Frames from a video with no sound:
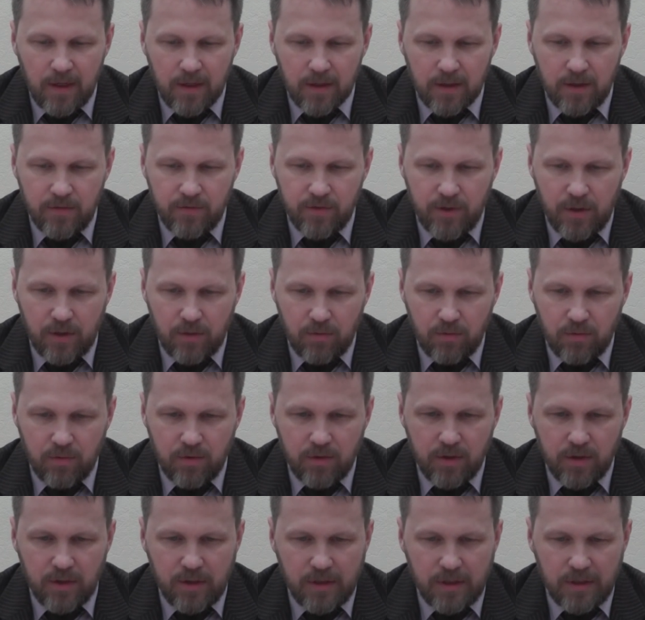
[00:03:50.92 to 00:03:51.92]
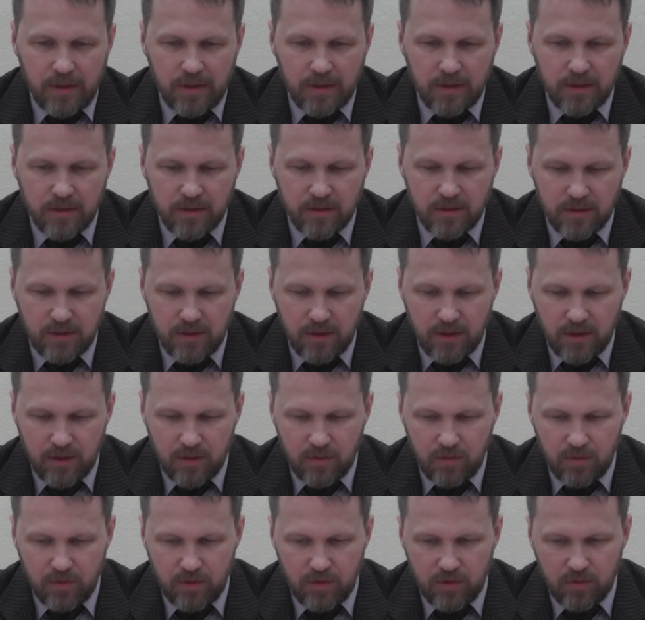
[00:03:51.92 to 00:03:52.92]
И второе эссе,
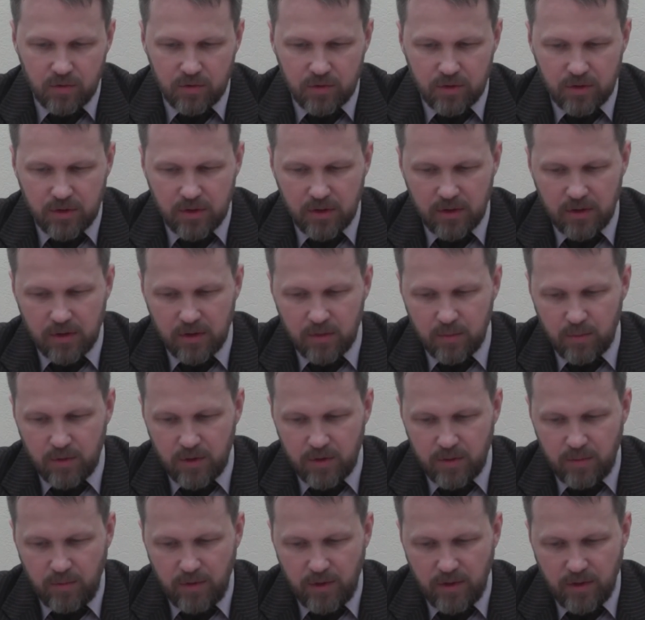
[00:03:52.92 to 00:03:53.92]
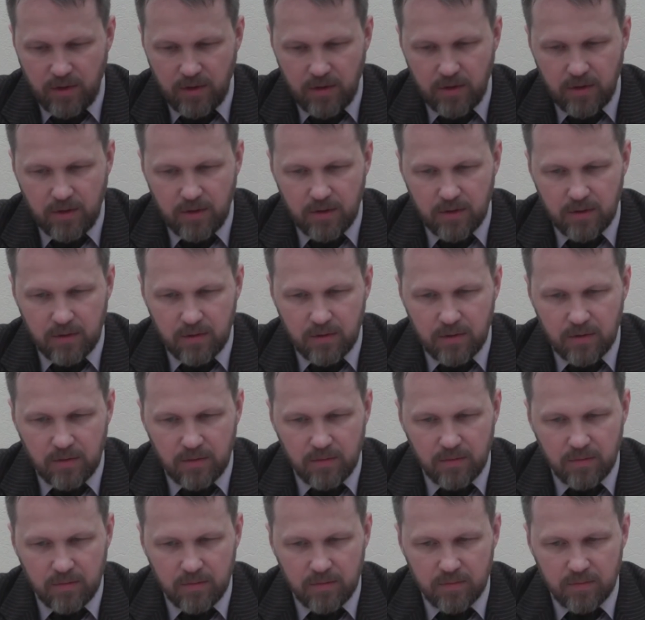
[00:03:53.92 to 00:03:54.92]
которое тоже хотел бы отметить, это
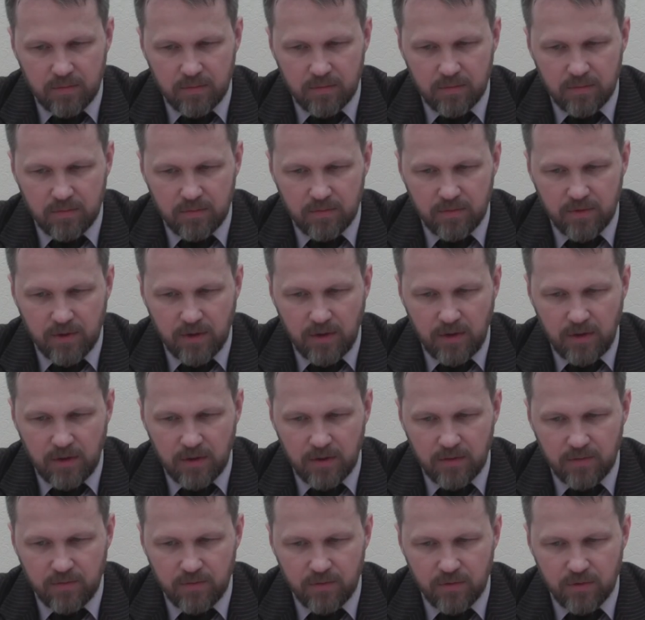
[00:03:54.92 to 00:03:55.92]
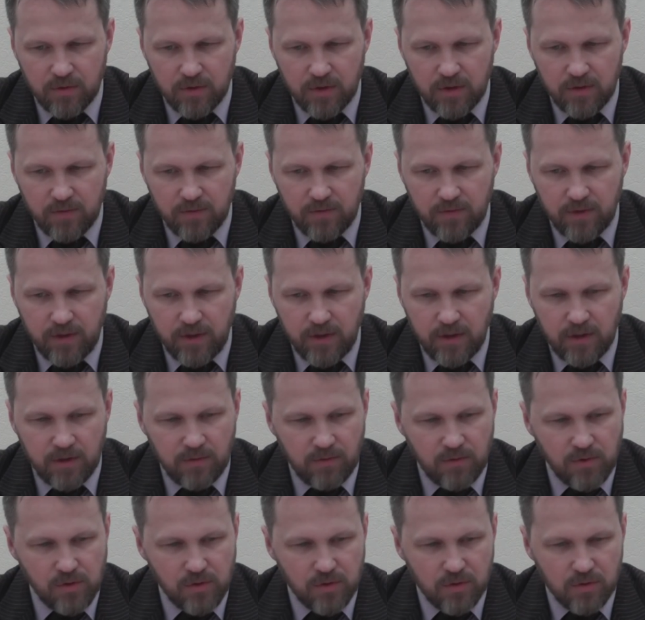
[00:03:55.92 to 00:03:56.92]
Вахитов Рустам
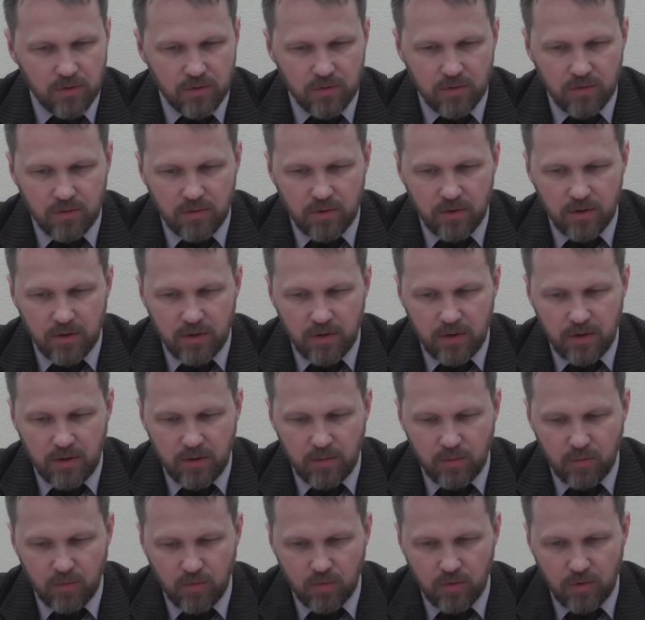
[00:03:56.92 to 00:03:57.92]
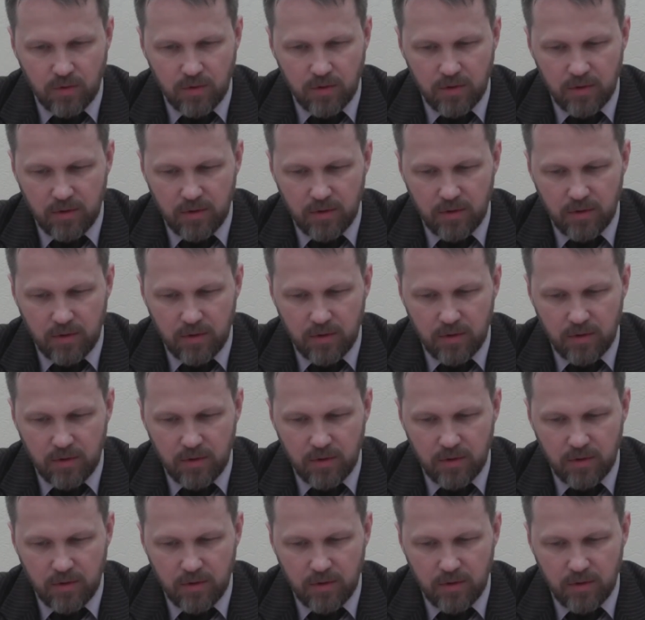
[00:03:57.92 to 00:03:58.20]
Фаритович, город Оренбург.